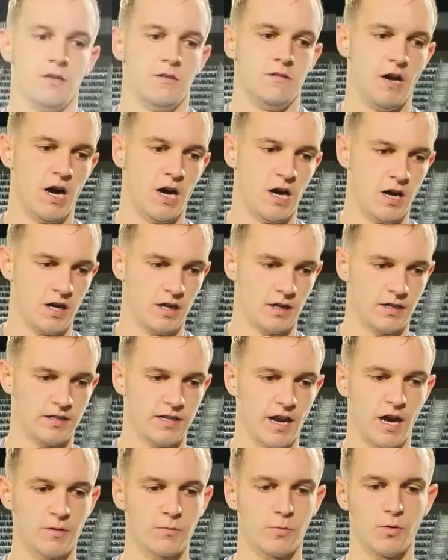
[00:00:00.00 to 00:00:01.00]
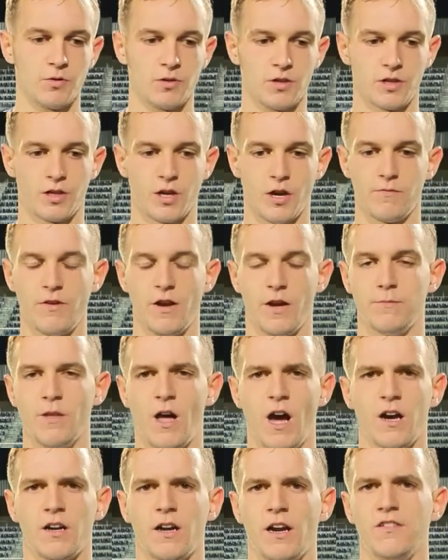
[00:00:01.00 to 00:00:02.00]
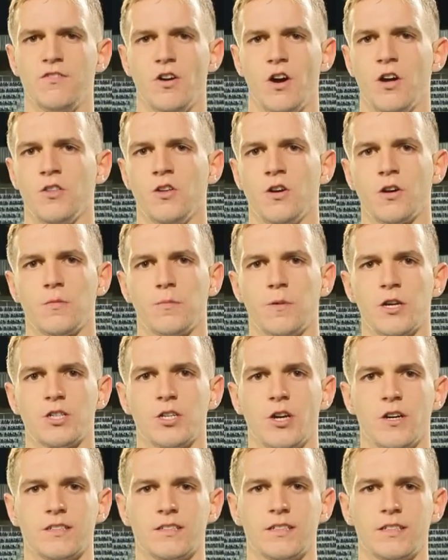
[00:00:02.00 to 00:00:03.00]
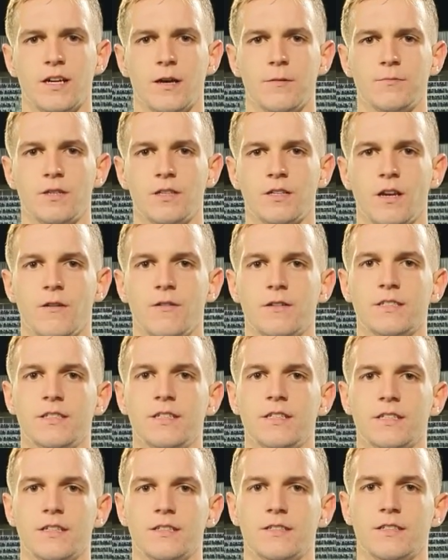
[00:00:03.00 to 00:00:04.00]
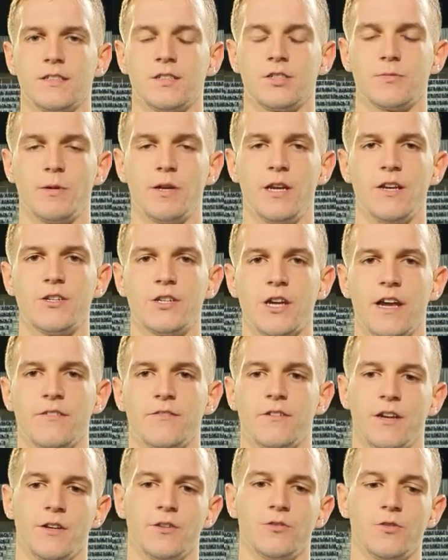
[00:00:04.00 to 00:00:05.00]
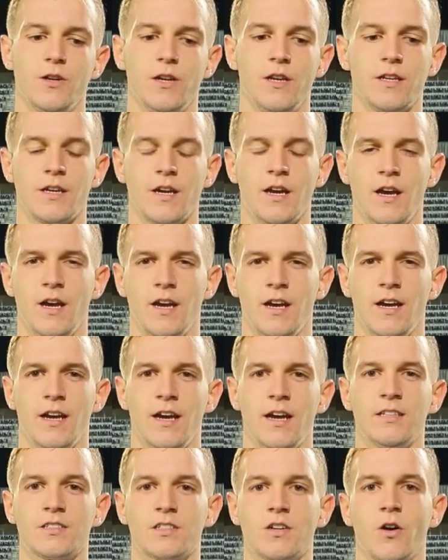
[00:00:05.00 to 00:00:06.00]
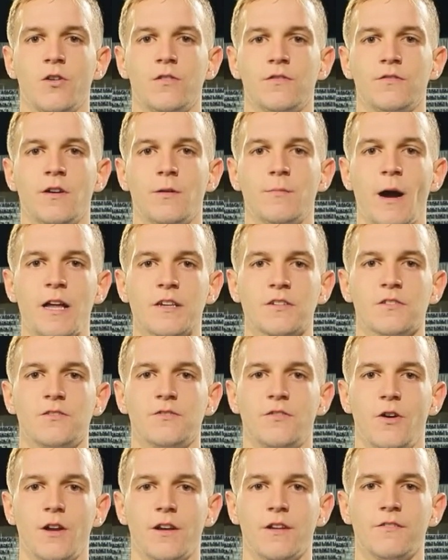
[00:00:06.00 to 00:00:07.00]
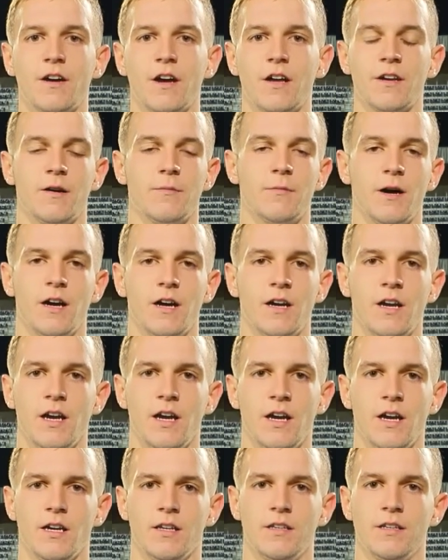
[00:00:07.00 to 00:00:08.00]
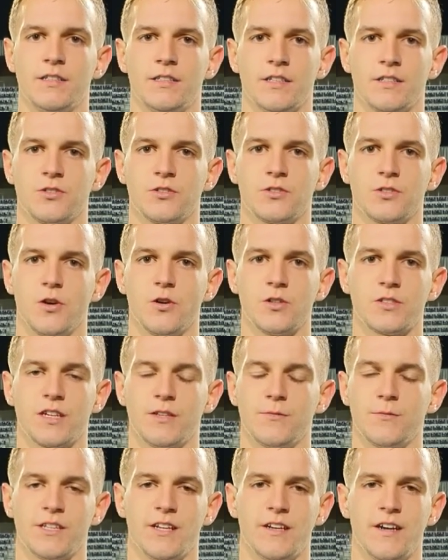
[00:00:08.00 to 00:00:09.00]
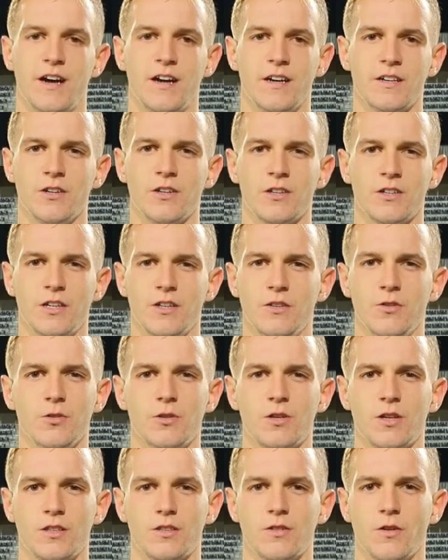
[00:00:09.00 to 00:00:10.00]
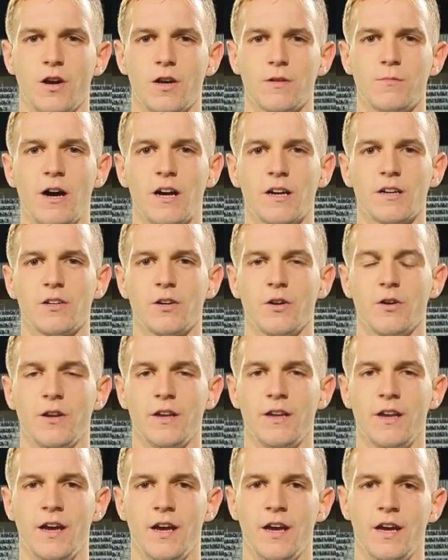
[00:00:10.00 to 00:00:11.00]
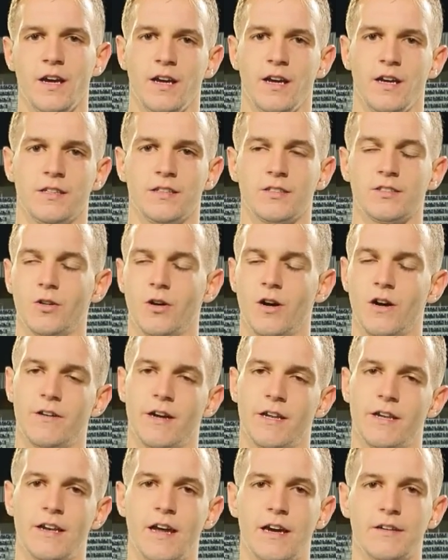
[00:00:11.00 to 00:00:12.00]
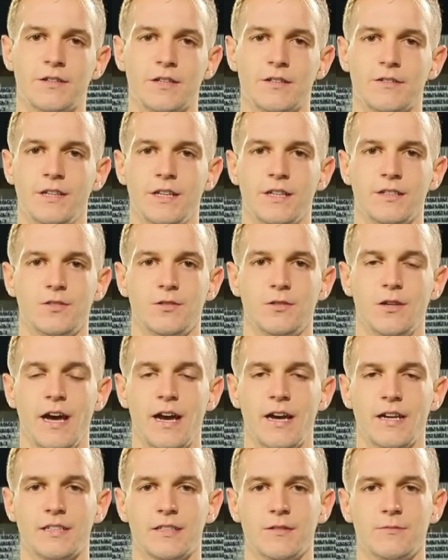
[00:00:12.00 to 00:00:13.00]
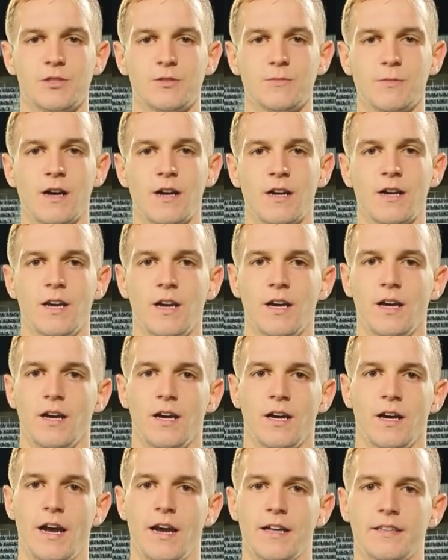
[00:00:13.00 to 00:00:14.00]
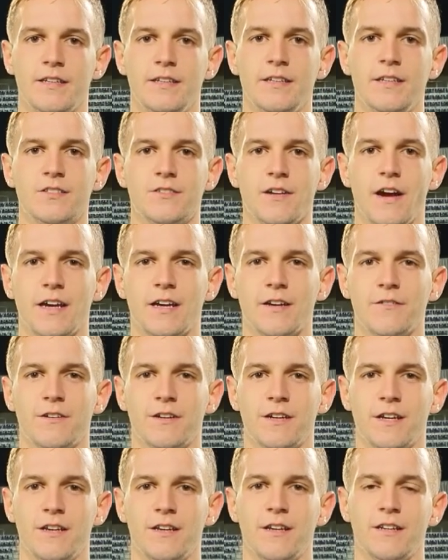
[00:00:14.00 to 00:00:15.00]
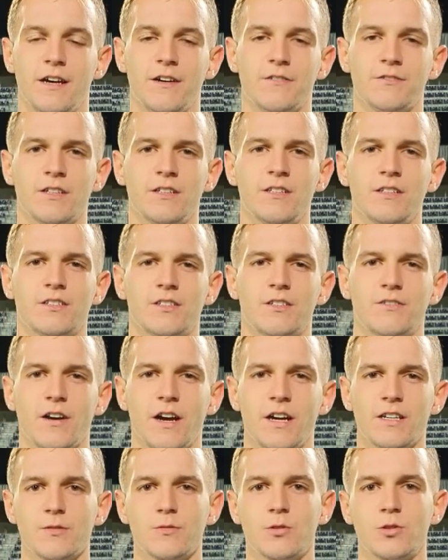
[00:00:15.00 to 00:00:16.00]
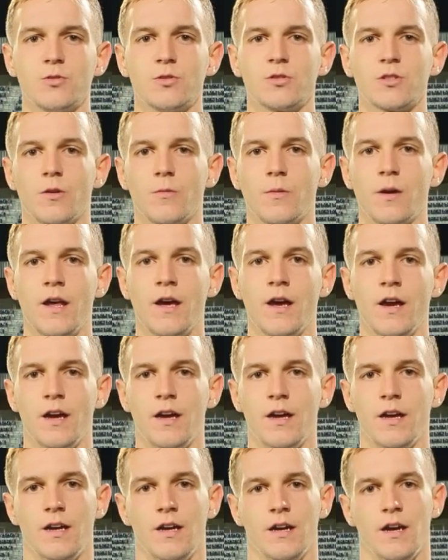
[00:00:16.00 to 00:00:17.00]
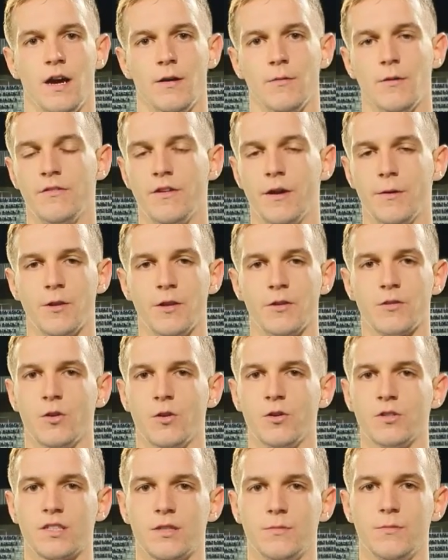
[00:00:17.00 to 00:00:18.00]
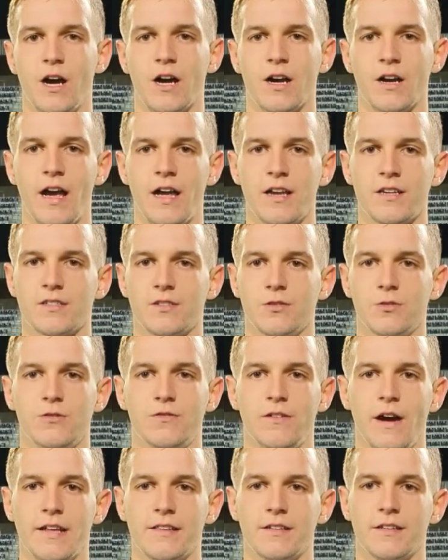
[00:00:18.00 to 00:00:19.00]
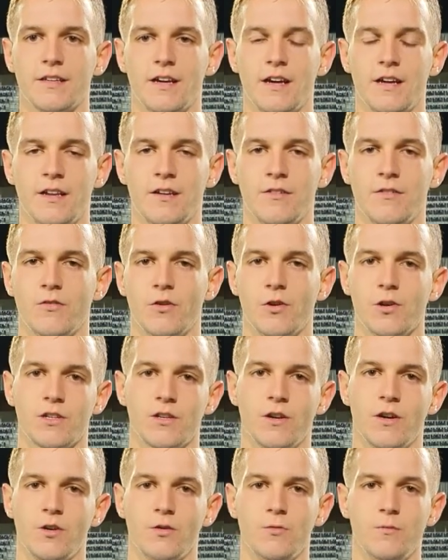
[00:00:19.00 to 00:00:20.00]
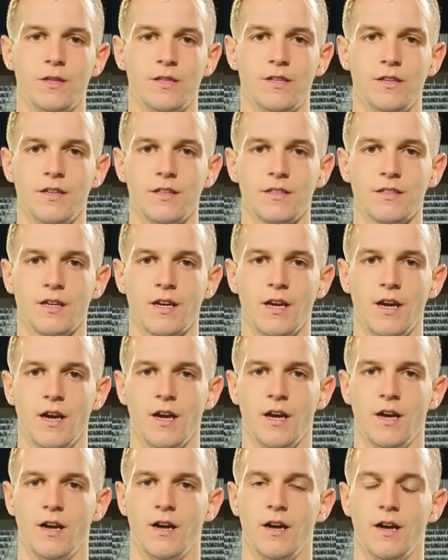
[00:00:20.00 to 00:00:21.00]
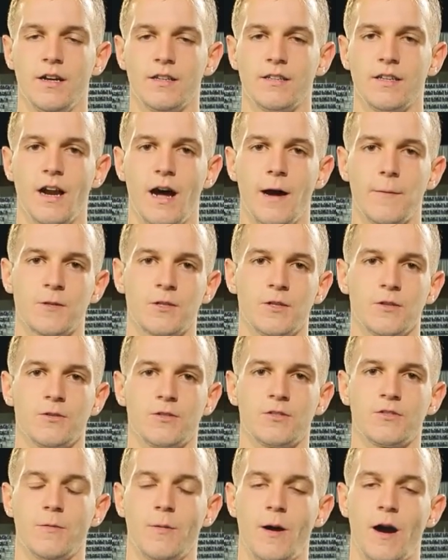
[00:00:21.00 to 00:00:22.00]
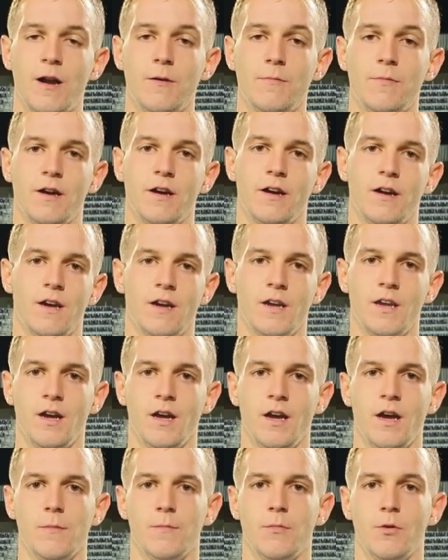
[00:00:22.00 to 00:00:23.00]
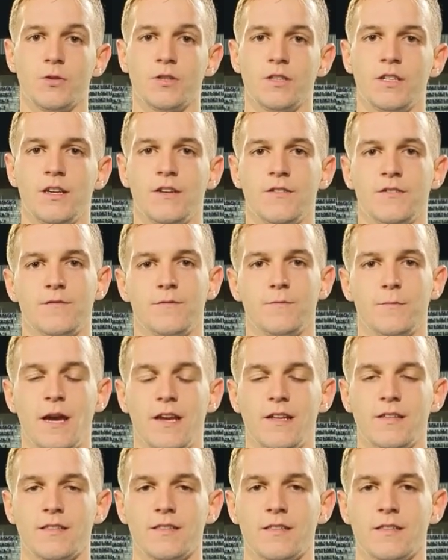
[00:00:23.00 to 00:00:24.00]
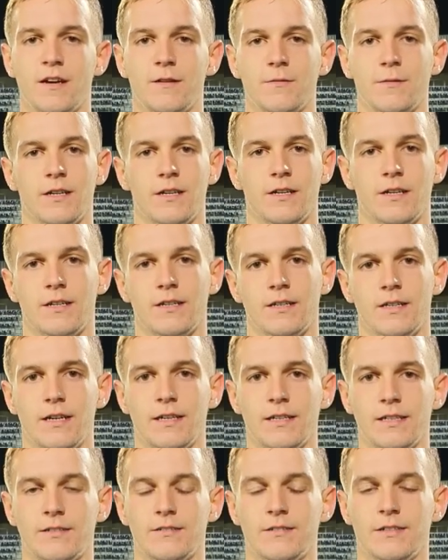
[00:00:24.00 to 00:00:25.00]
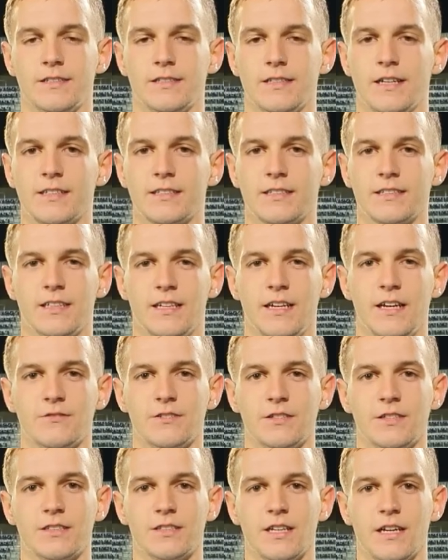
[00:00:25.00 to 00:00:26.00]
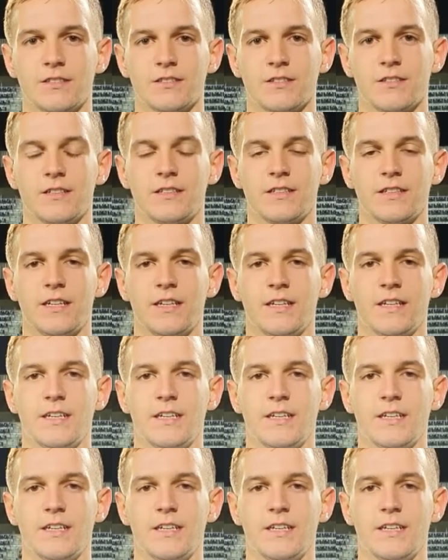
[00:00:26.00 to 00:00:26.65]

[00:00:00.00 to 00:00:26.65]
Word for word: Ja, Knackpunkt. Ich glaube, wir haben nach dem auch noch ein paar Chancen gehabt. Ich glaube jetzt nicht, dass das Spiel entscheidend war. Natürlich hätte es geholfen, wenn wir einzeln vorne waren, aber nichtsdestotrotz hätten wir danach noch genug Tore machen können. Das Tor war dann einfach wieder zu leicht. Da müssen wir härter in die Zweikämpfe gehen. Der darf dann nicht so frei zum Schuss kommen. Aber wir haben dann trotzdem nach dem 1-0 weiter dann. Wir wollten heute unbedingt äh, den Abschluss vom Halbjahr positiv beenden, aber ja, wie gesagt, das hat einfach nicht sein sollen heute.